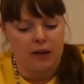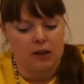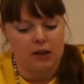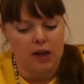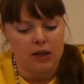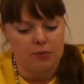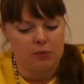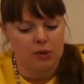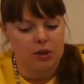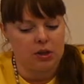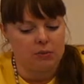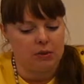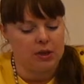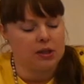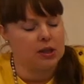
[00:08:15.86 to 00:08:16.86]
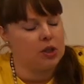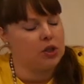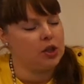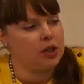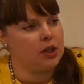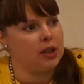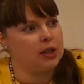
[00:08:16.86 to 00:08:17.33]
Класс будет иметь
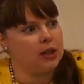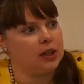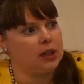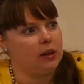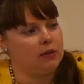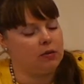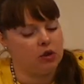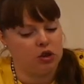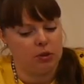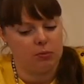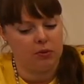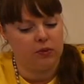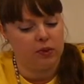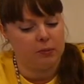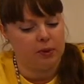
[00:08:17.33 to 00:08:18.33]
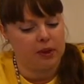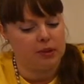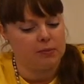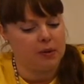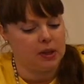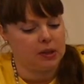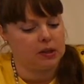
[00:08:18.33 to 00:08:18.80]
значение для того, чтобы
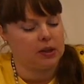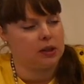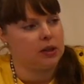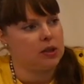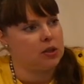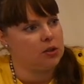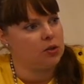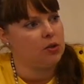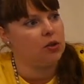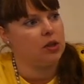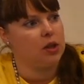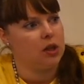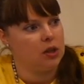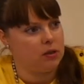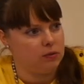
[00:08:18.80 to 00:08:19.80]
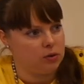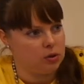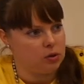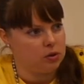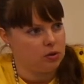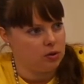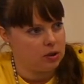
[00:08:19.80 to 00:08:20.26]
выбрать метод однослойный или
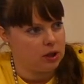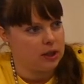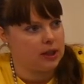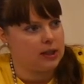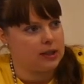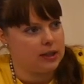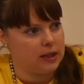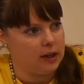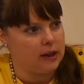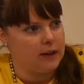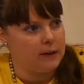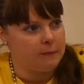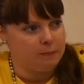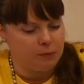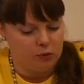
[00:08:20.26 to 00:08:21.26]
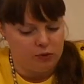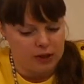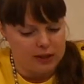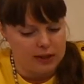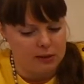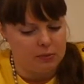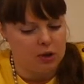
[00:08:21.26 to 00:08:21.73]
двуслойный. Если у
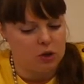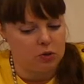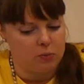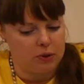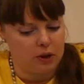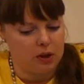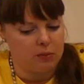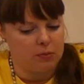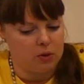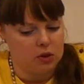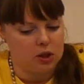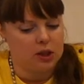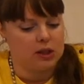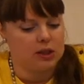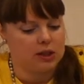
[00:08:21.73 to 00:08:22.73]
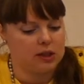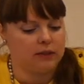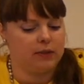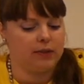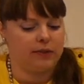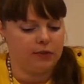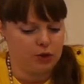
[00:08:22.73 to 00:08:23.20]
вас там нету прикрепленной десны,
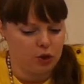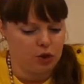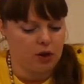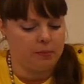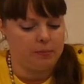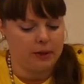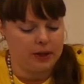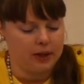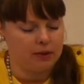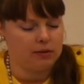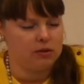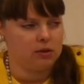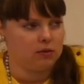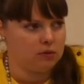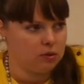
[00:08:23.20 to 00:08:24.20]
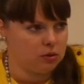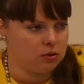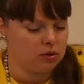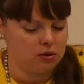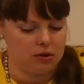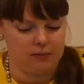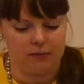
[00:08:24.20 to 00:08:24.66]
вы все оперируете
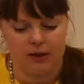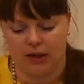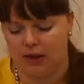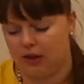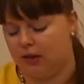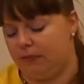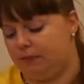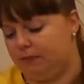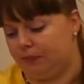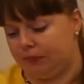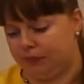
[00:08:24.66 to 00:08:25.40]
двуслойным методом.